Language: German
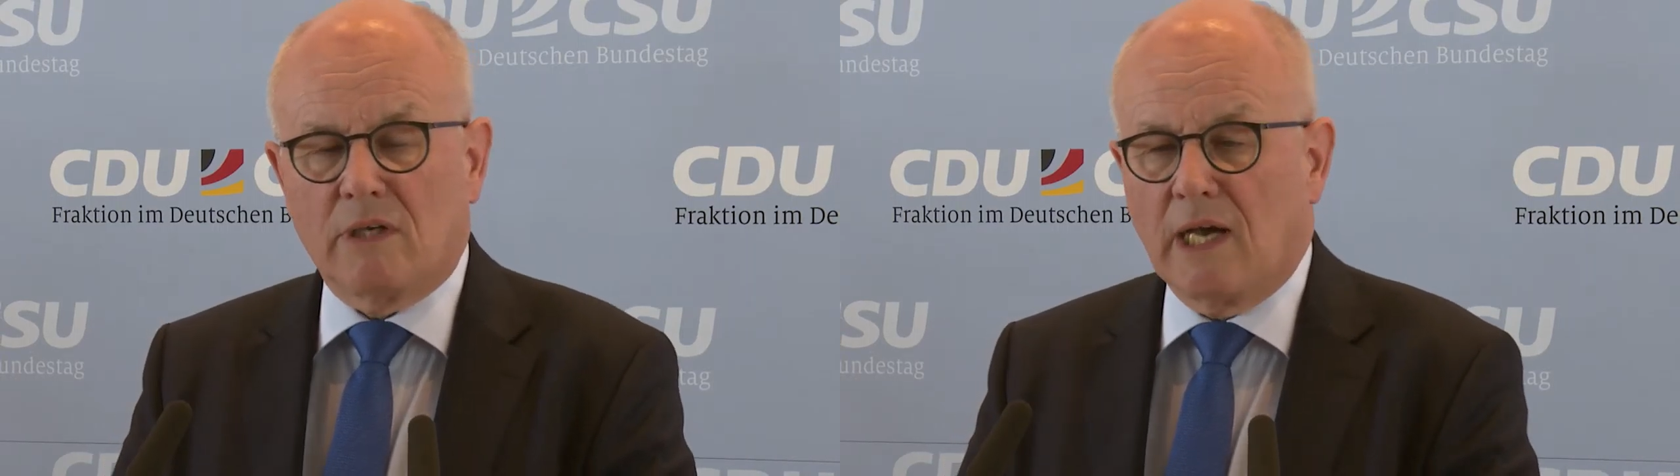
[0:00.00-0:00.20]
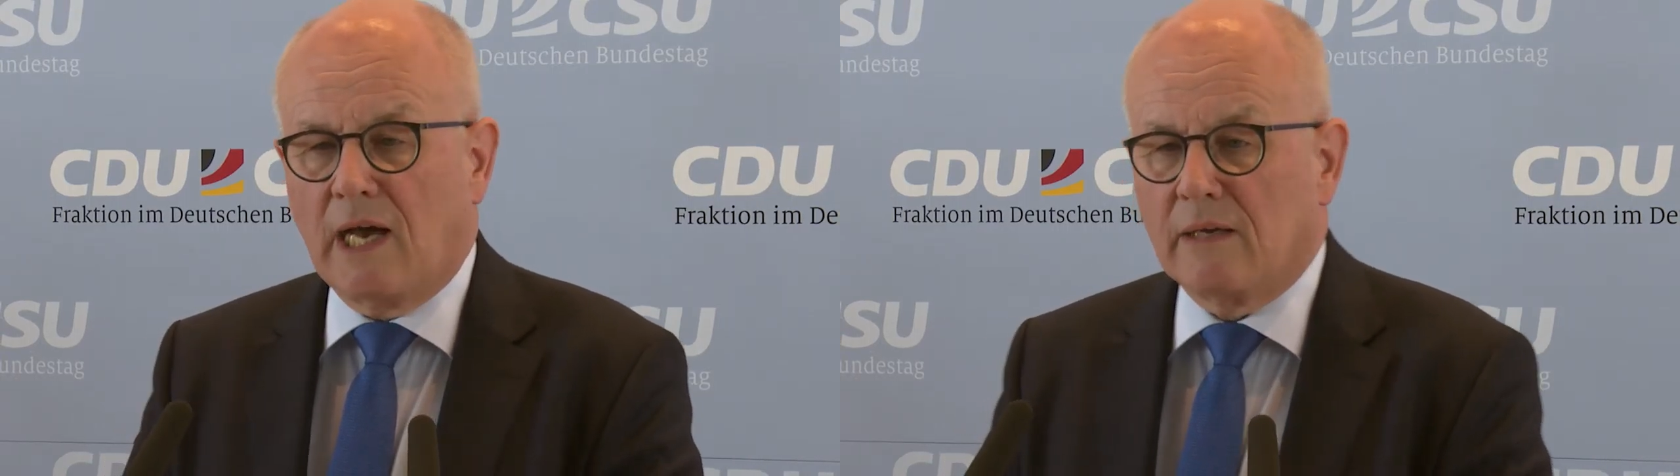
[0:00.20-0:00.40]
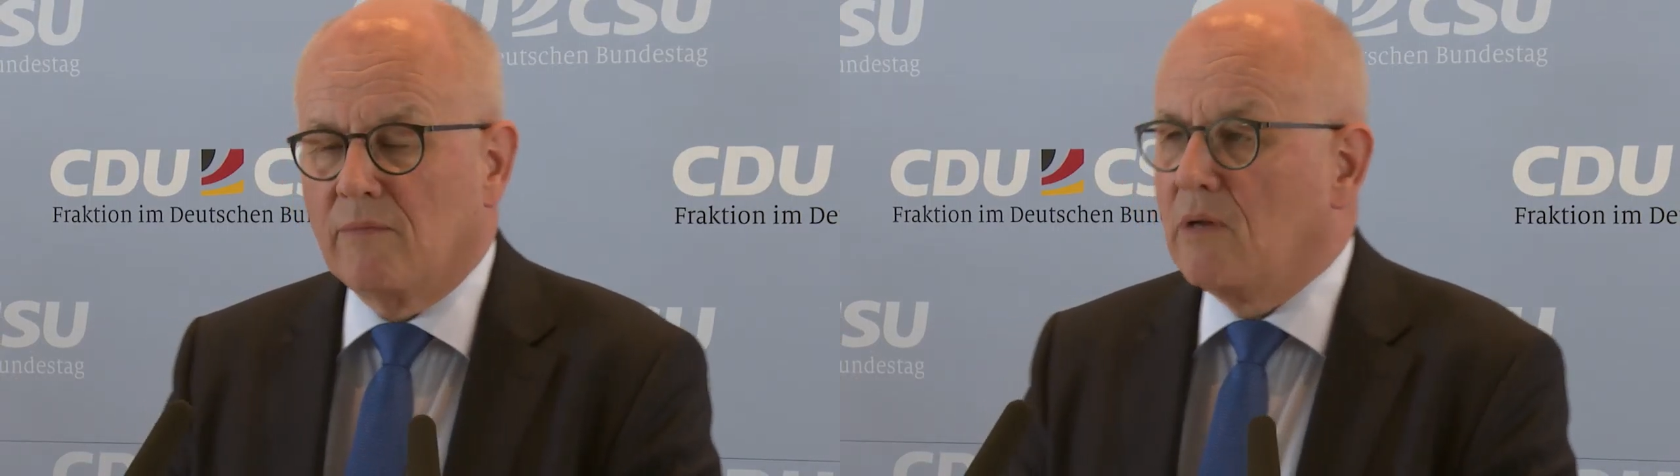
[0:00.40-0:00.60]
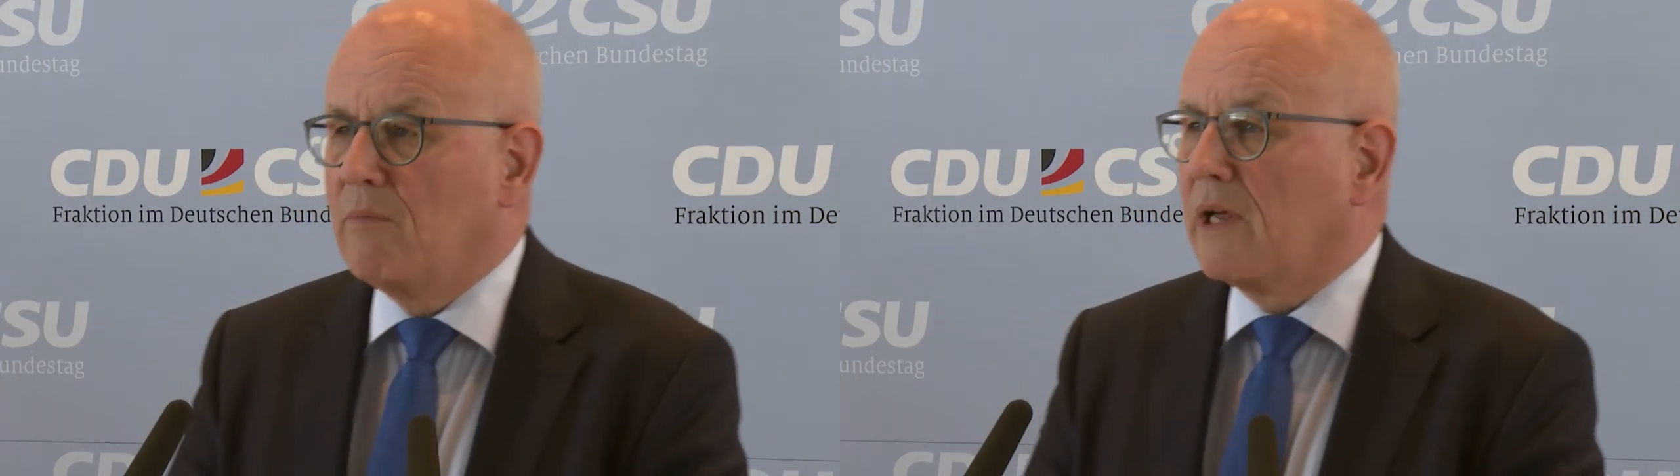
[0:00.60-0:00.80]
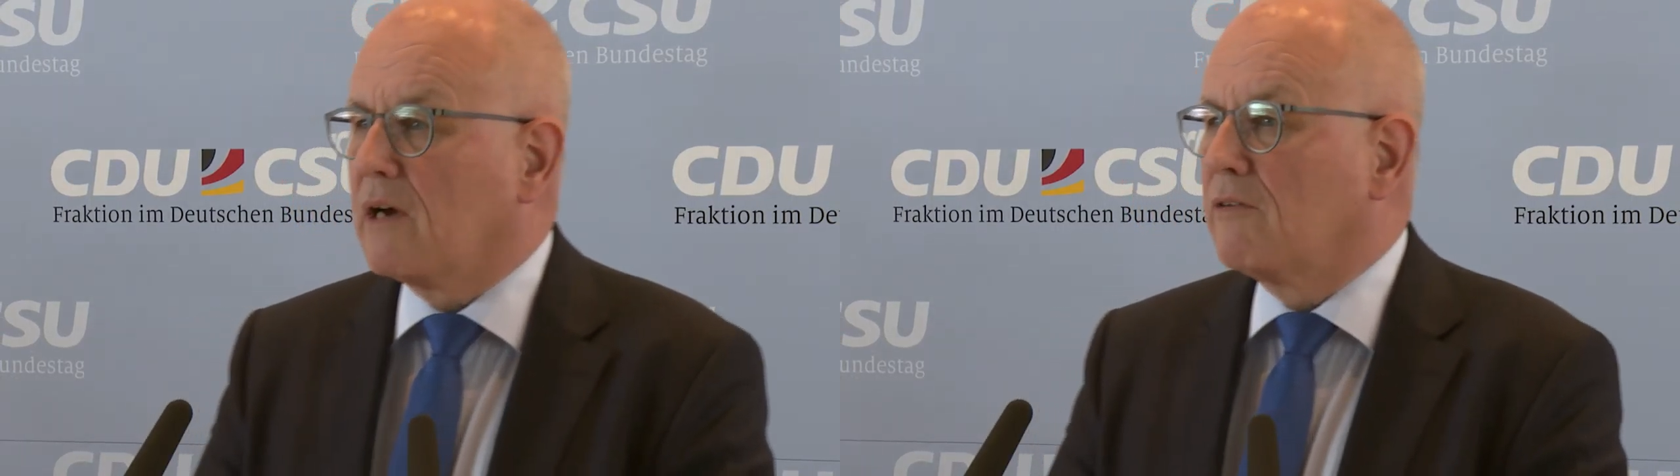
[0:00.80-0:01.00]
gerade im
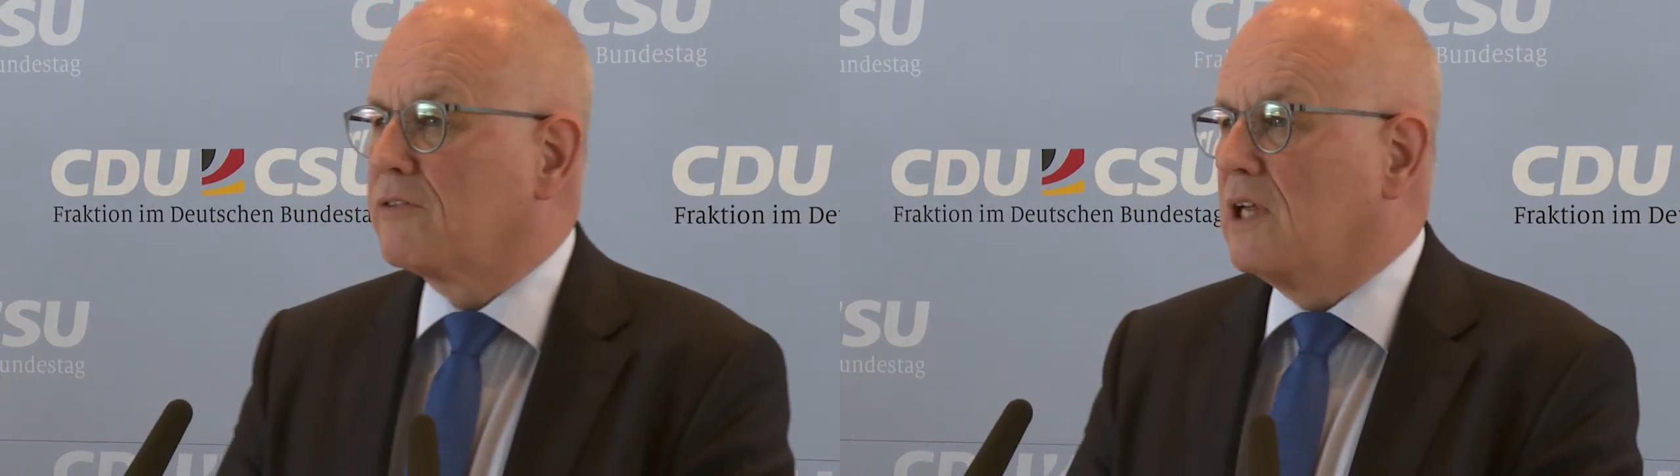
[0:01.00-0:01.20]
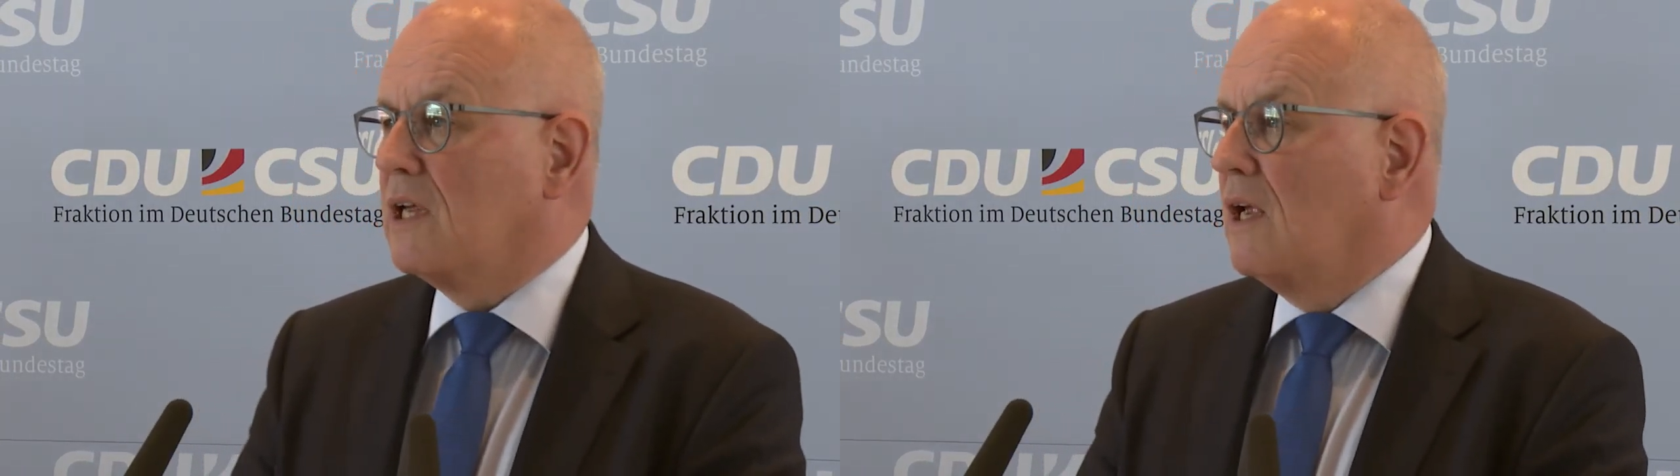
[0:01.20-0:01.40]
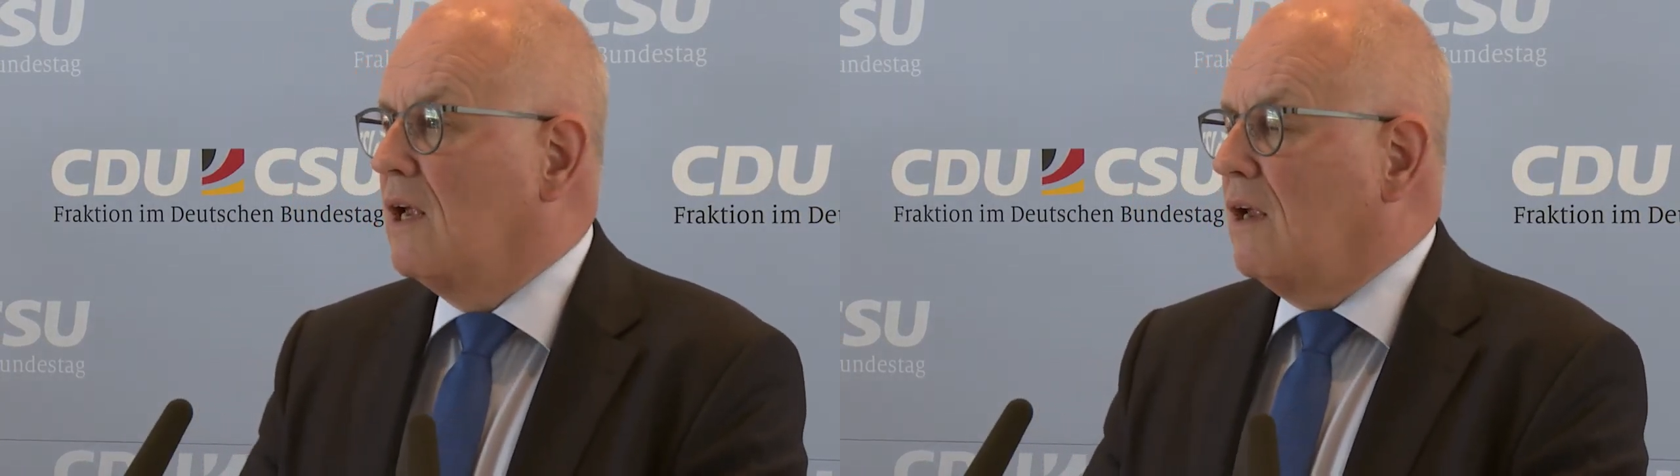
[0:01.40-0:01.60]
Hinblick auf die